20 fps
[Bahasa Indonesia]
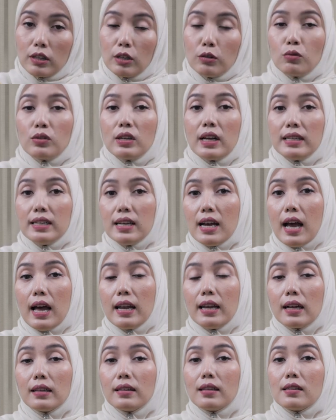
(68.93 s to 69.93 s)
Tentu saja
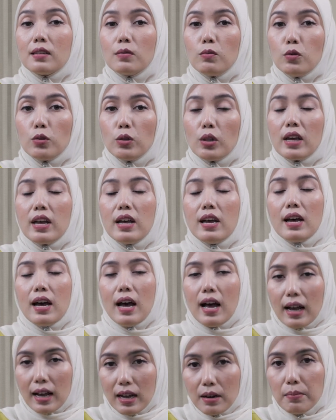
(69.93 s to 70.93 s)
anak tersebut
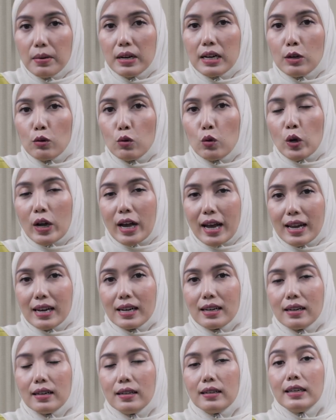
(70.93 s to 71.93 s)
akan
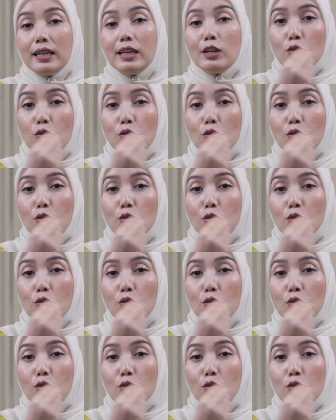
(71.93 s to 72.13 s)
mengeluhkan e,